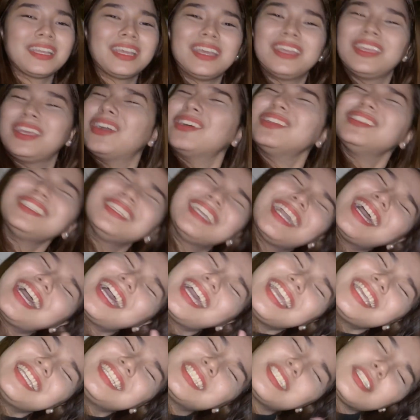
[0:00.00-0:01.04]
Yon
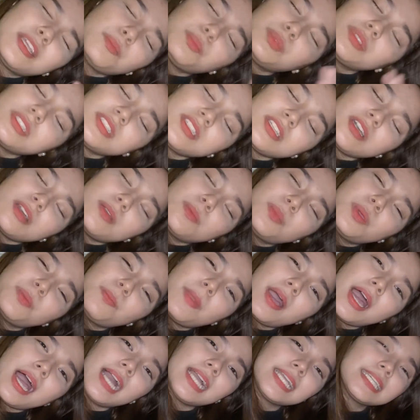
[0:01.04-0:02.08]
guys, tapos na kami
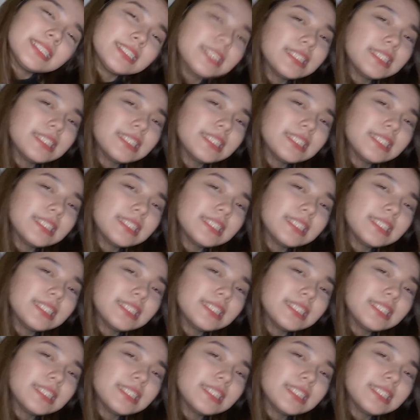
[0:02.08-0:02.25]
mag